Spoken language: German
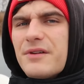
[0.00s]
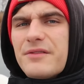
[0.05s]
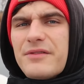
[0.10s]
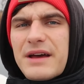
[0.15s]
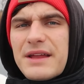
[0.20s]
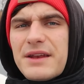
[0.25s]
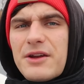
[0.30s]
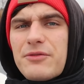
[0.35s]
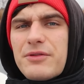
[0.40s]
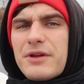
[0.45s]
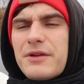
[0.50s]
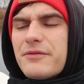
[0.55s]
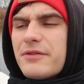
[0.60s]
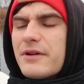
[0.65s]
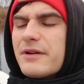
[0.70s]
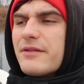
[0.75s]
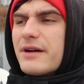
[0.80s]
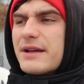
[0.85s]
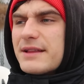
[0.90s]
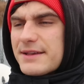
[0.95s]
Wir werden auf jeden
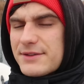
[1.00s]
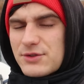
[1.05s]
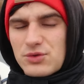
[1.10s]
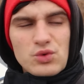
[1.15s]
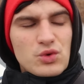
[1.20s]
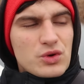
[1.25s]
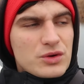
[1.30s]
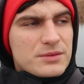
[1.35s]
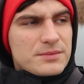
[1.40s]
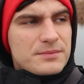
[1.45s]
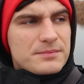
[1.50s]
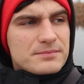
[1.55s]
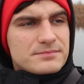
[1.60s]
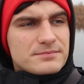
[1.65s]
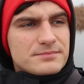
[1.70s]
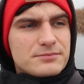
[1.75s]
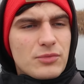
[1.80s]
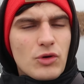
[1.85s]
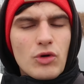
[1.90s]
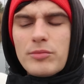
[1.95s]
Fall weiter suchen,
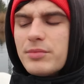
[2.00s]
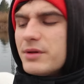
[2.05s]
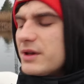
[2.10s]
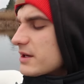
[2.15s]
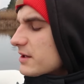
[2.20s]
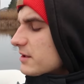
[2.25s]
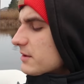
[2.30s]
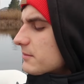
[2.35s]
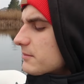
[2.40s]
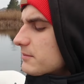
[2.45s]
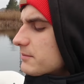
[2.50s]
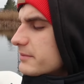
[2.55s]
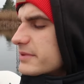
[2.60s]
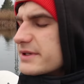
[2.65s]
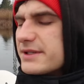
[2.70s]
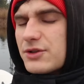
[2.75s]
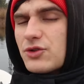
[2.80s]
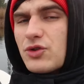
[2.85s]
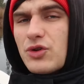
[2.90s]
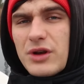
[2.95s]
probieren, ein
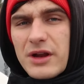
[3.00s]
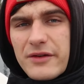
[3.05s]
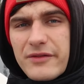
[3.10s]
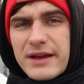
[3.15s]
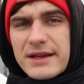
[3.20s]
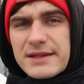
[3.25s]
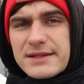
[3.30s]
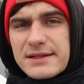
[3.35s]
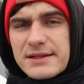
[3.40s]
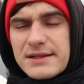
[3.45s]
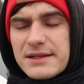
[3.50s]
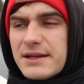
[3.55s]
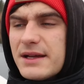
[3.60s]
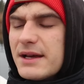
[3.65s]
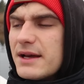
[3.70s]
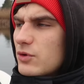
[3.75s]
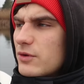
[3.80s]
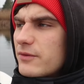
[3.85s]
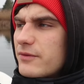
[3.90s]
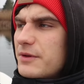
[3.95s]
bisschen Köder wechseln.
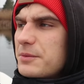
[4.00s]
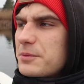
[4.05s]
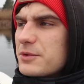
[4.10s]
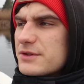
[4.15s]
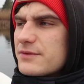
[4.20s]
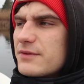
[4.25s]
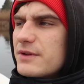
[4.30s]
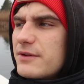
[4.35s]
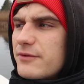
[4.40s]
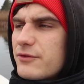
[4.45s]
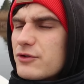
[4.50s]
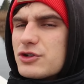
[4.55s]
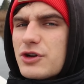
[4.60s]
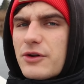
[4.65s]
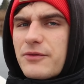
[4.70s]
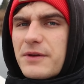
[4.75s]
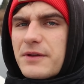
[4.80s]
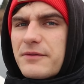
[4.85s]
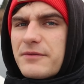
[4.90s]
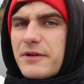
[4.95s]
Irgendwie müssen wir die Fische
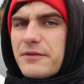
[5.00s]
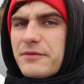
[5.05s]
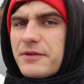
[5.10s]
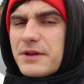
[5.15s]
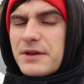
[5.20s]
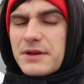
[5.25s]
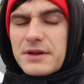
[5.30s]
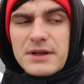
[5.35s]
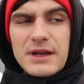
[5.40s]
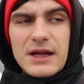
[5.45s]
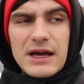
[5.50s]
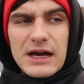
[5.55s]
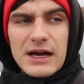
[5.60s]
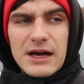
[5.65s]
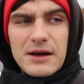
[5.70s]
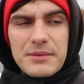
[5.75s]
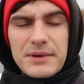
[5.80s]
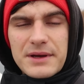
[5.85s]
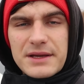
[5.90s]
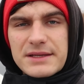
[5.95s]
auf jeden Fall finden,
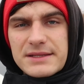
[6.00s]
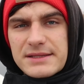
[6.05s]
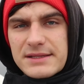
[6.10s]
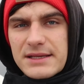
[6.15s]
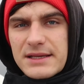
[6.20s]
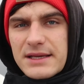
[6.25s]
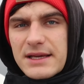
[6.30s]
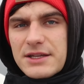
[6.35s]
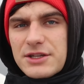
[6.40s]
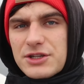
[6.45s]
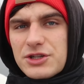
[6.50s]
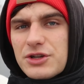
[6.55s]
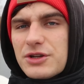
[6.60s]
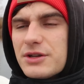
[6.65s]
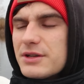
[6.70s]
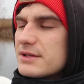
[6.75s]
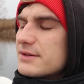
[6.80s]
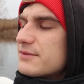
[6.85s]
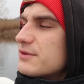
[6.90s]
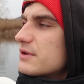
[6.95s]
aber ich sehe jetzt
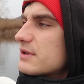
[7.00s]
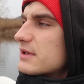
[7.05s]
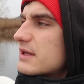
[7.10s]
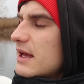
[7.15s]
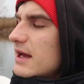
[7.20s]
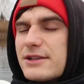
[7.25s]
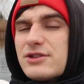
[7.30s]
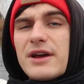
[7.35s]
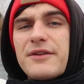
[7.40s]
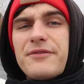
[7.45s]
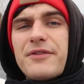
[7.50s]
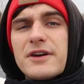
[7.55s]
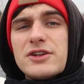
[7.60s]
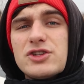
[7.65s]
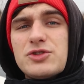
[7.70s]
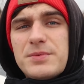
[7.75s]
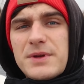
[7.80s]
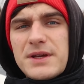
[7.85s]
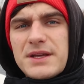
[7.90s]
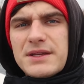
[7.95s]
schon, es wird kein so
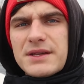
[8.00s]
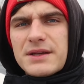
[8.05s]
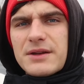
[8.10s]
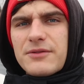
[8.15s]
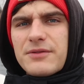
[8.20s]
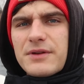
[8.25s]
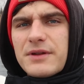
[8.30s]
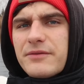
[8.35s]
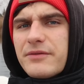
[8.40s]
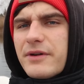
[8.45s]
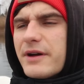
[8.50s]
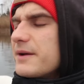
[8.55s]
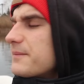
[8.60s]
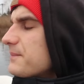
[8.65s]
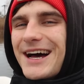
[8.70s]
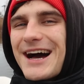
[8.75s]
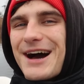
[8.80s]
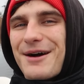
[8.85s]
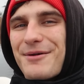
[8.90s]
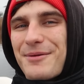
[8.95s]
einfaches Spielchen auf jeden Fall.
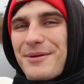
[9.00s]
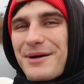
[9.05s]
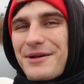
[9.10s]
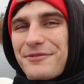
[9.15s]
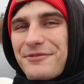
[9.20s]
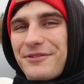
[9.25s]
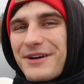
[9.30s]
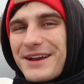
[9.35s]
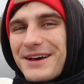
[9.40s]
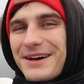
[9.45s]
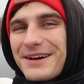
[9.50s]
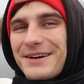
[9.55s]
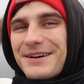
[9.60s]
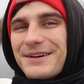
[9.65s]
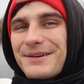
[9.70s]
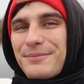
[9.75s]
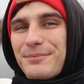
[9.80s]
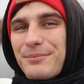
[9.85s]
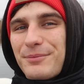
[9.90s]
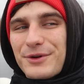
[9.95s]
Aber mein Vater
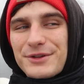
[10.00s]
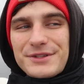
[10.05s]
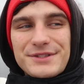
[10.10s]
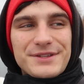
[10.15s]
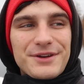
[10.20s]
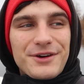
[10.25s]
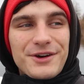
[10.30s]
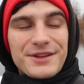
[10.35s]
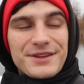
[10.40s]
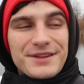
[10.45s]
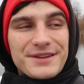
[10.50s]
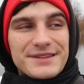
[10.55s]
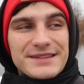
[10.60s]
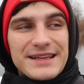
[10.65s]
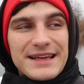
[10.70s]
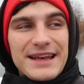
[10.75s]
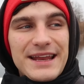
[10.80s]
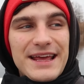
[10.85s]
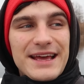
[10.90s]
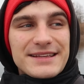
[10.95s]
muss heute
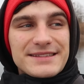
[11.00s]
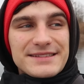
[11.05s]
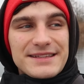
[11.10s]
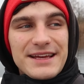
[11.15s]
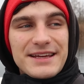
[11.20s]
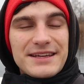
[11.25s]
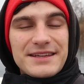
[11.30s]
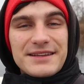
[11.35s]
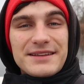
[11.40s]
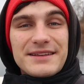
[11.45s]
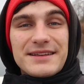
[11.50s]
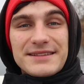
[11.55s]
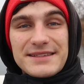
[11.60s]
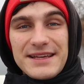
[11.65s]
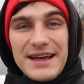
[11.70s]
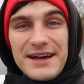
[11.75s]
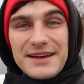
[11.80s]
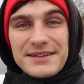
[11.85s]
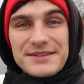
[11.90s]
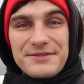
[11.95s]
seinen ersten Hecht des
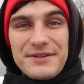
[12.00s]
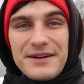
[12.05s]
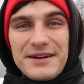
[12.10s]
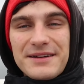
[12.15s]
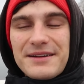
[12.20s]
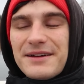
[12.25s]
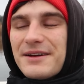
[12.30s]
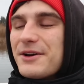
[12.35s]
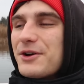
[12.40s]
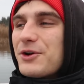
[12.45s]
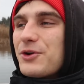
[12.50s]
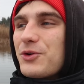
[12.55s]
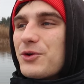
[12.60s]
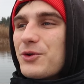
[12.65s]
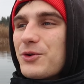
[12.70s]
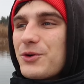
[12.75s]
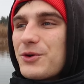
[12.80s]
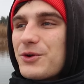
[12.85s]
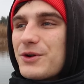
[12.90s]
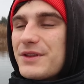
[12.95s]
Jahres fangen
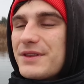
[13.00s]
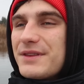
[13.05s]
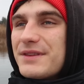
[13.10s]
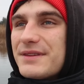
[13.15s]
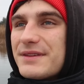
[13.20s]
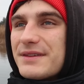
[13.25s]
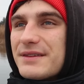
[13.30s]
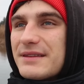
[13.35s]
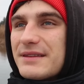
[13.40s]
und